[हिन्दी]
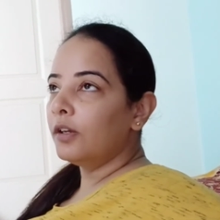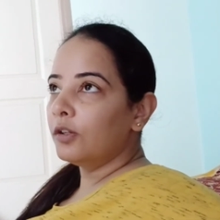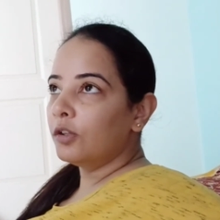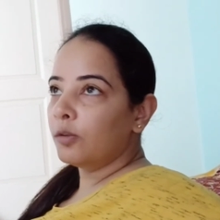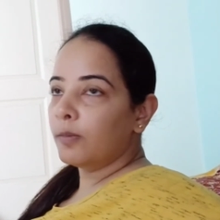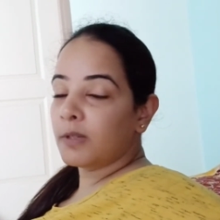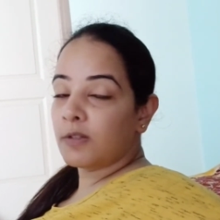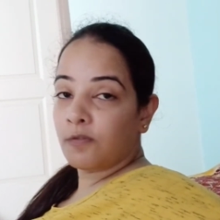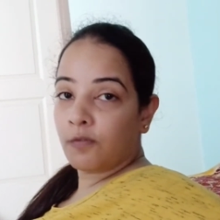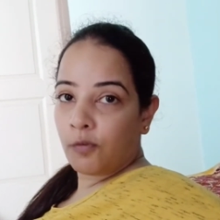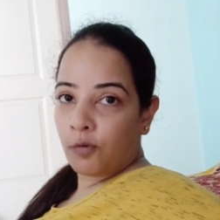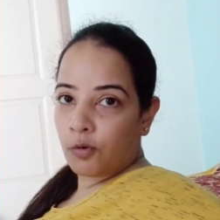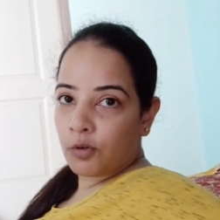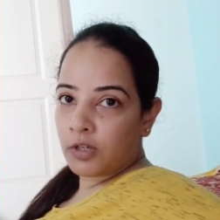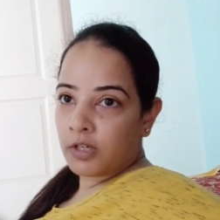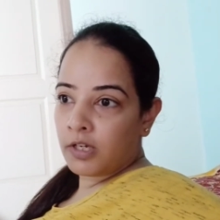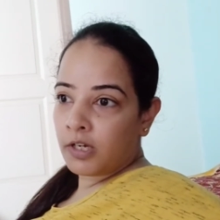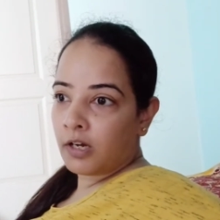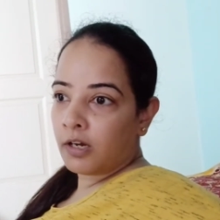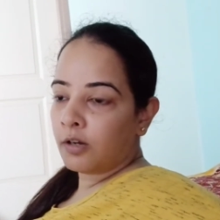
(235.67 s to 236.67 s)
तो बस वो
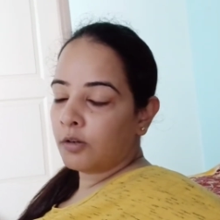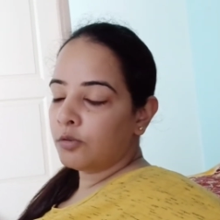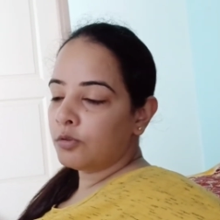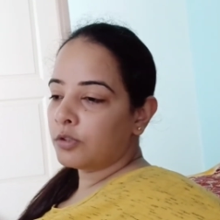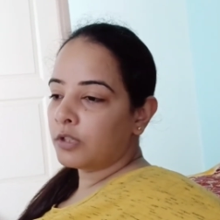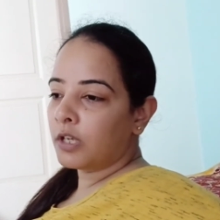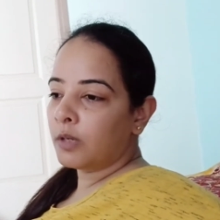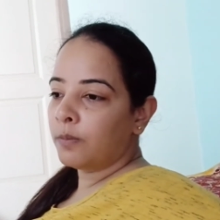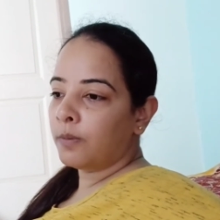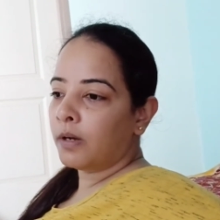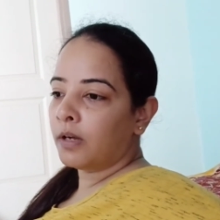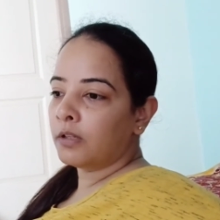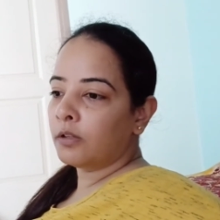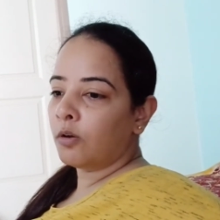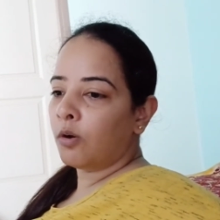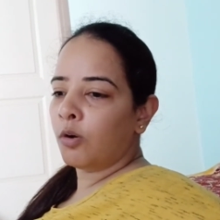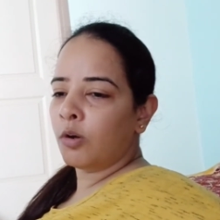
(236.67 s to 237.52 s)
किया उसके बाद